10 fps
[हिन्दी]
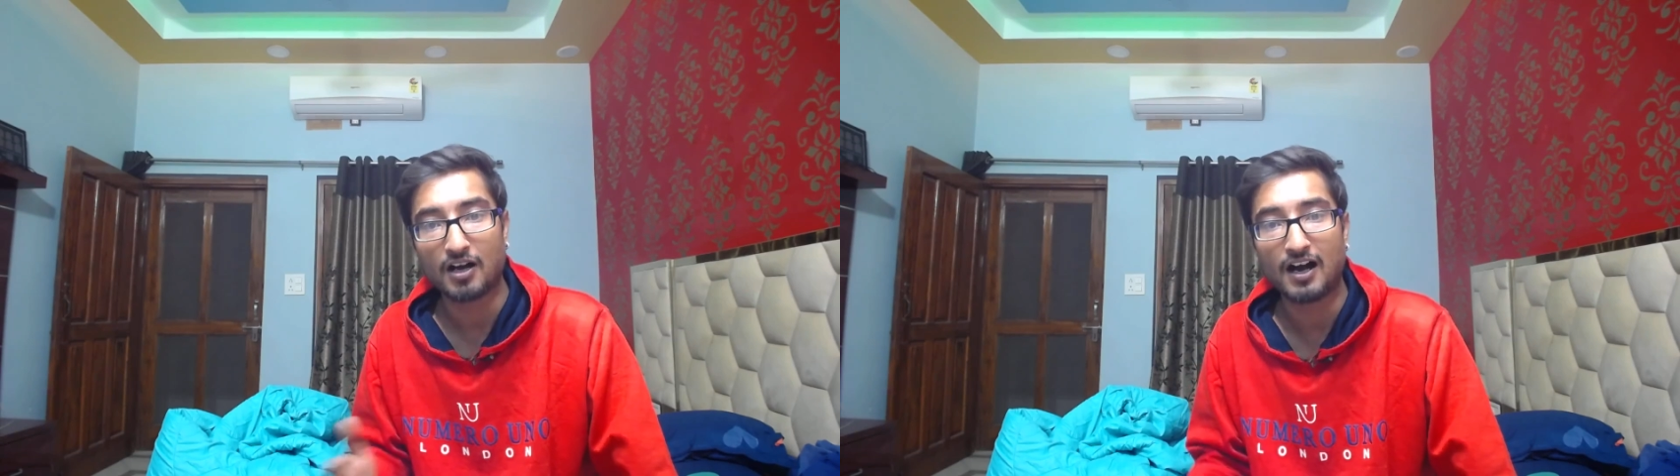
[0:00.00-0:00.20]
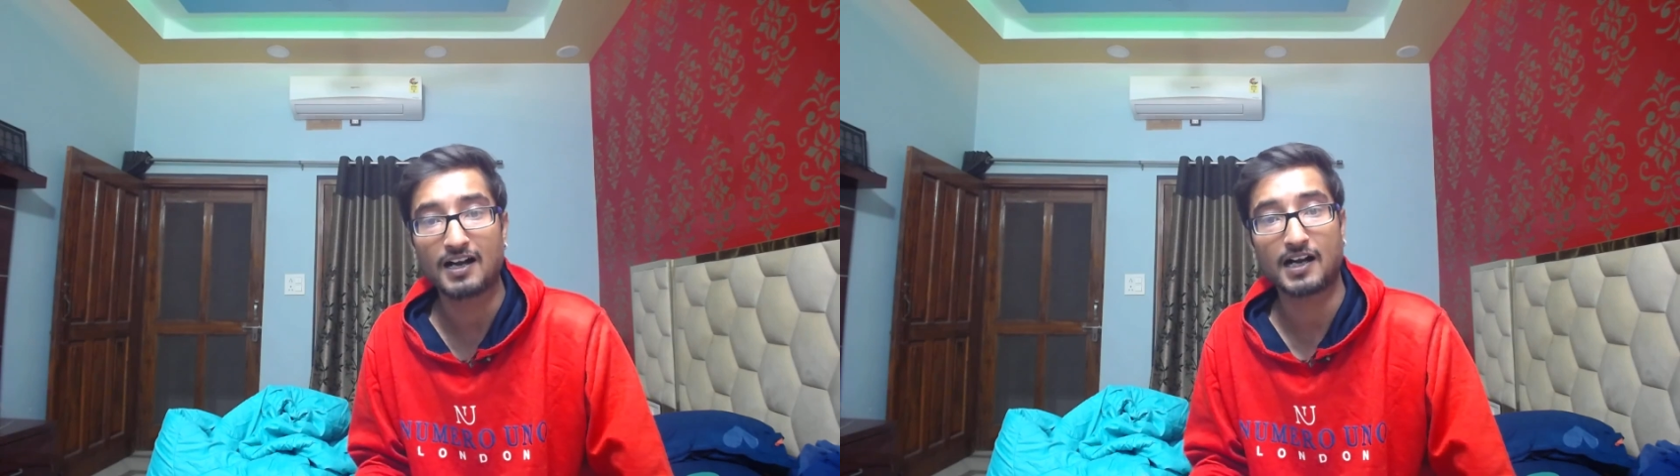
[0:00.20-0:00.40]

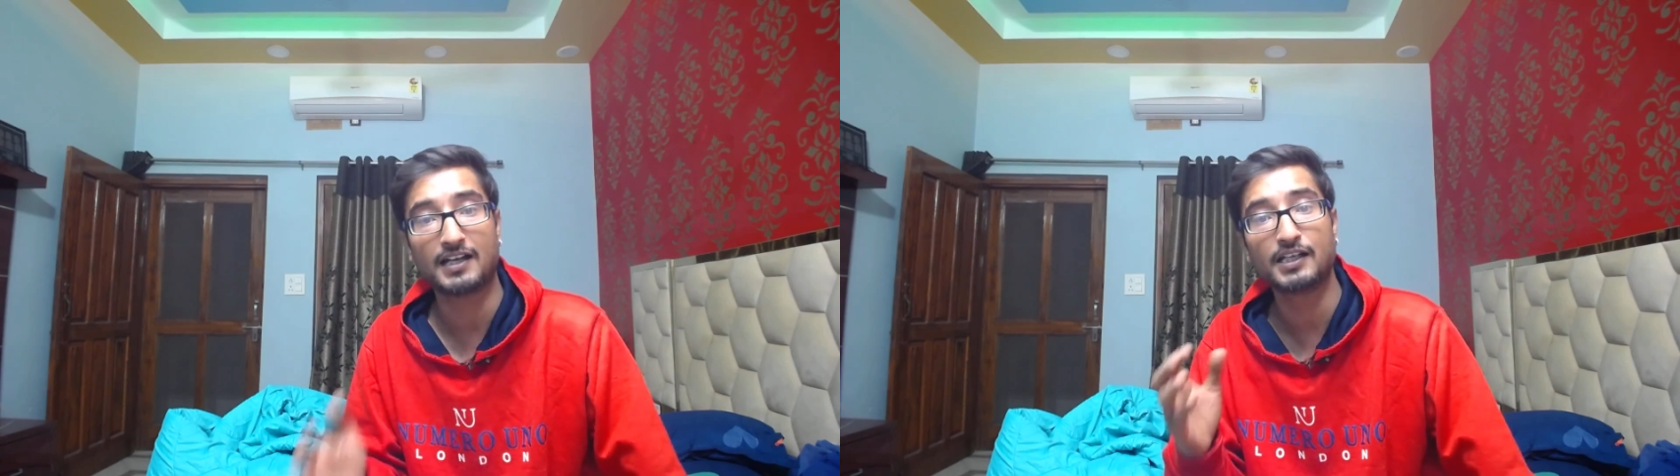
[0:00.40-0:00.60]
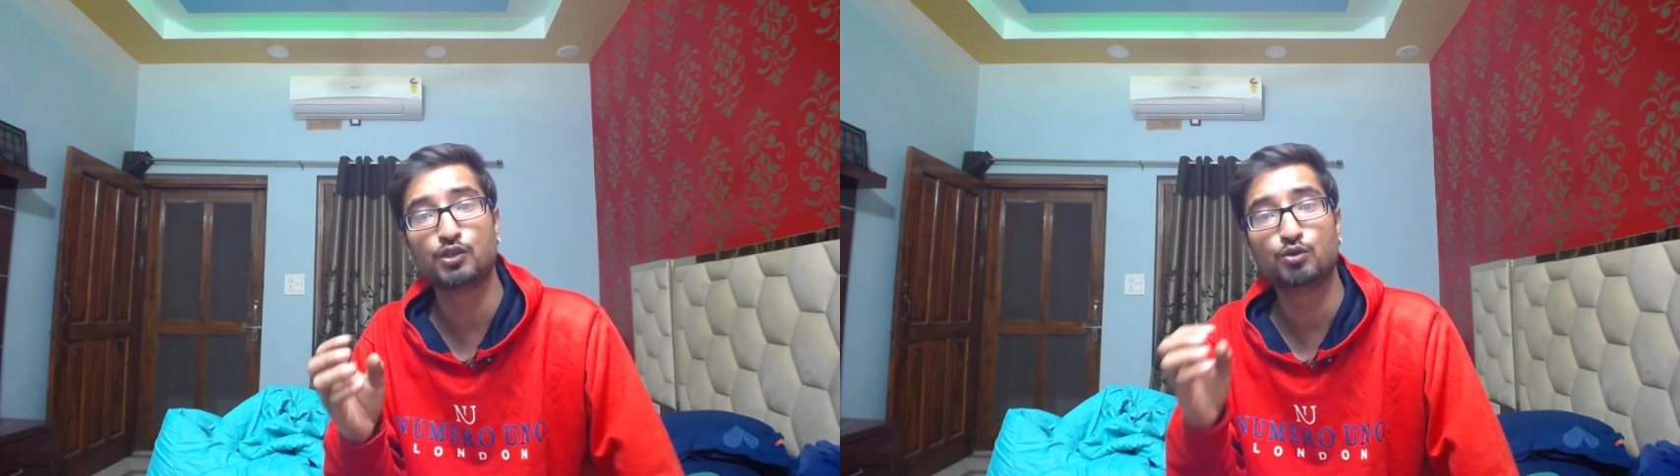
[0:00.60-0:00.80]
हां
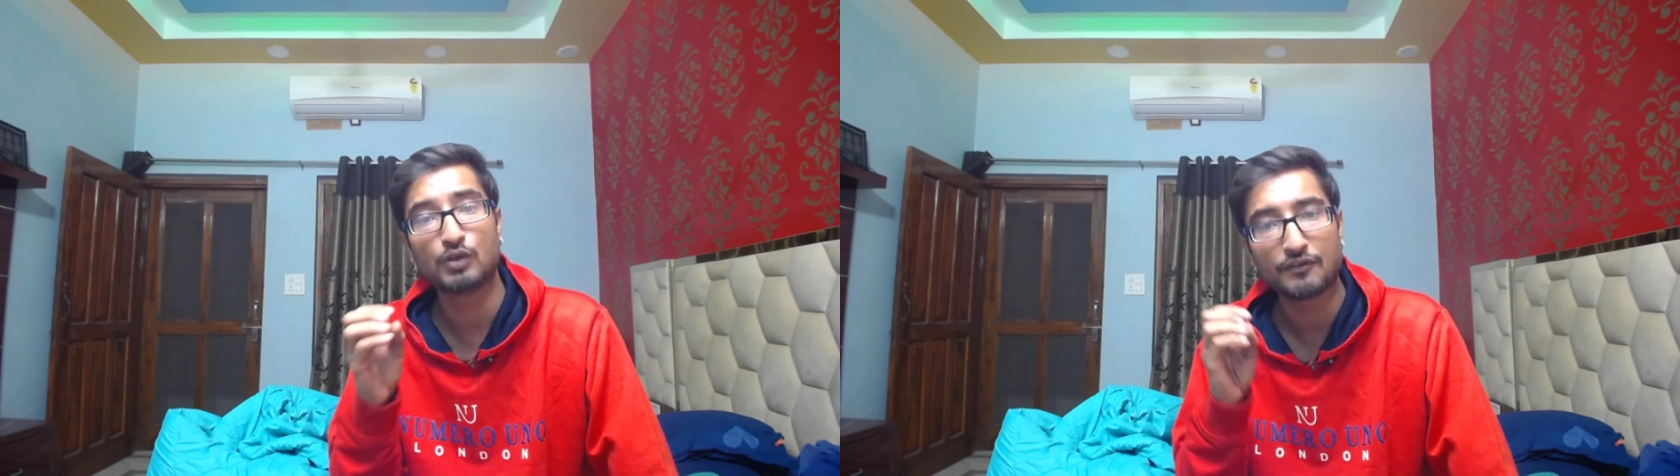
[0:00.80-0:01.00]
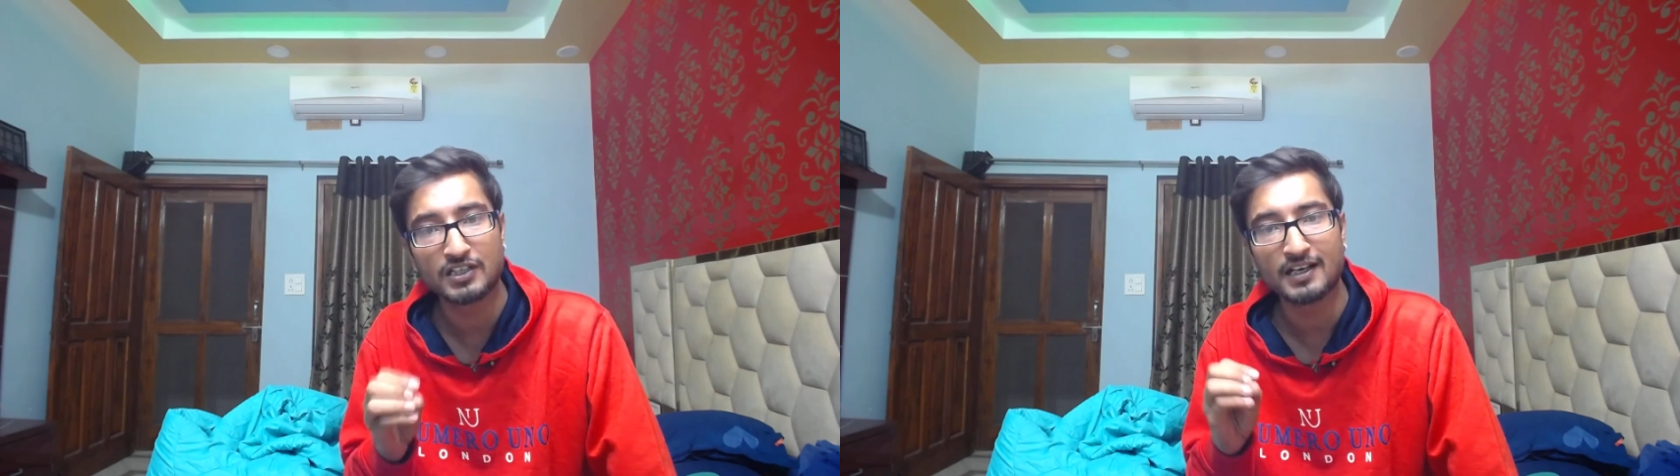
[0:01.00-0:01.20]
रही
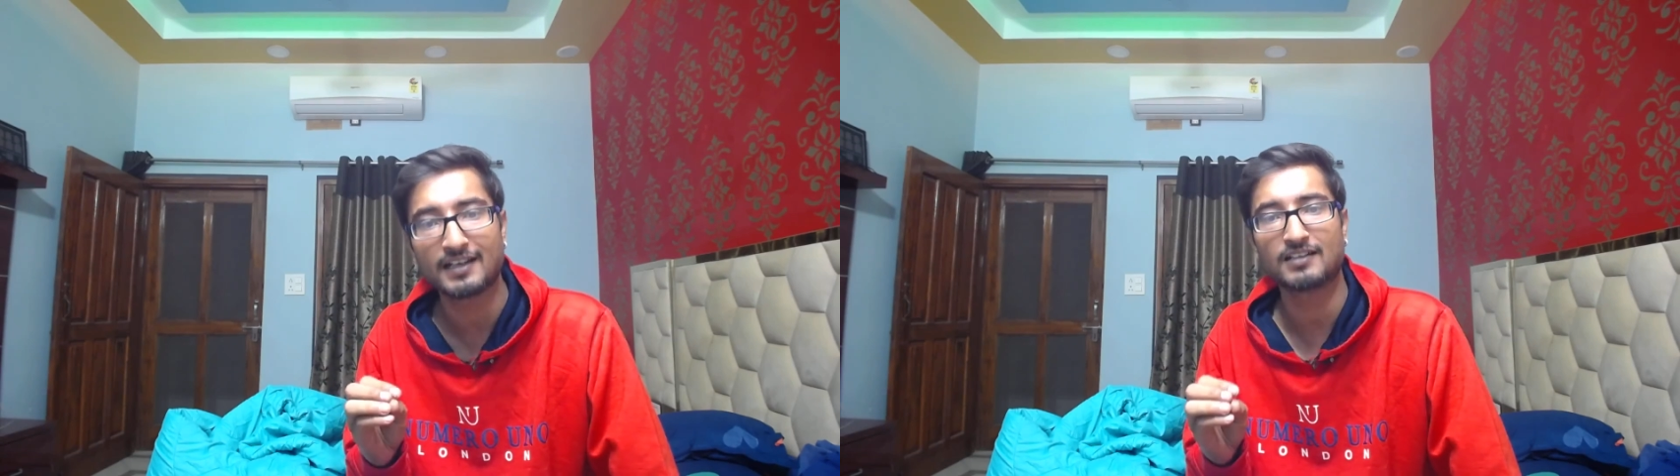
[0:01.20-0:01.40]
यूएफसी के